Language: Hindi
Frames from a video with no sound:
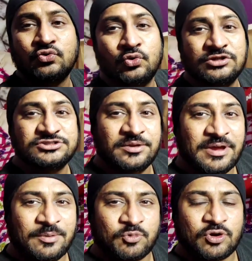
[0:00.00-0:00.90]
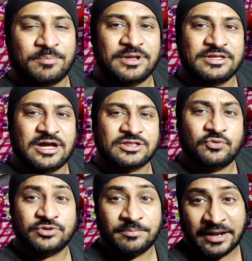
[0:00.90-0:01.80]
तो इसके मैं आपको कपड़े
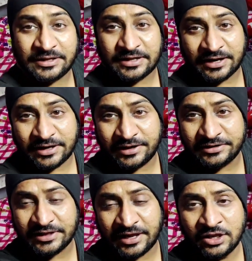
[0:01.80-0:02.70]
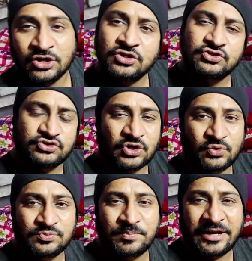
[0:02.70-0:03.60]
दिखाता हूँ कि मैंने क्या क्या खरीदा है
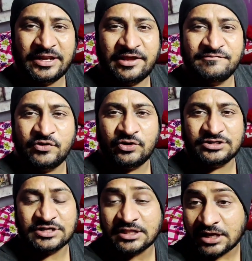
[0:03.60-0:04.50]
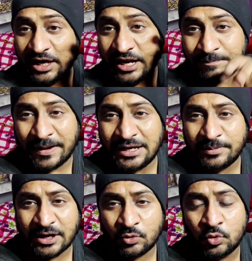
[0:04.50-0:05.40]
चलो बने रहे वीडियो के साथ अगर आप पहली
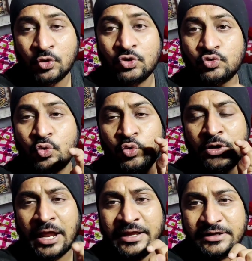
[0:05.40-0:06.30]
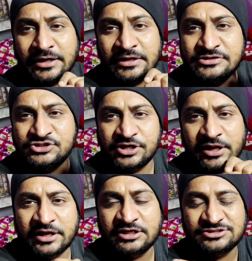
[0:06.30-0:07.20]
बार हो तो लाइक करें
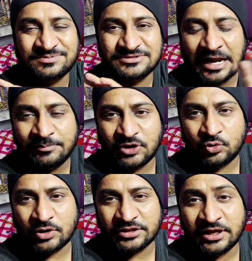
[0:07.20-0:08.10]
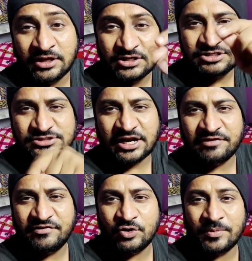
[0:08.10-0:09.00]
शेयर करें सब्सक्राइब जरूर कर दें इस तरह
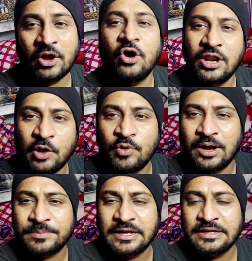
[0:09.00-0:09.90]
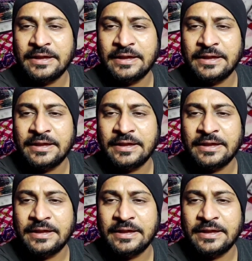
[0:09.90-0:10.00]
की वीडियो मैं ऑन लाऊंगा आपके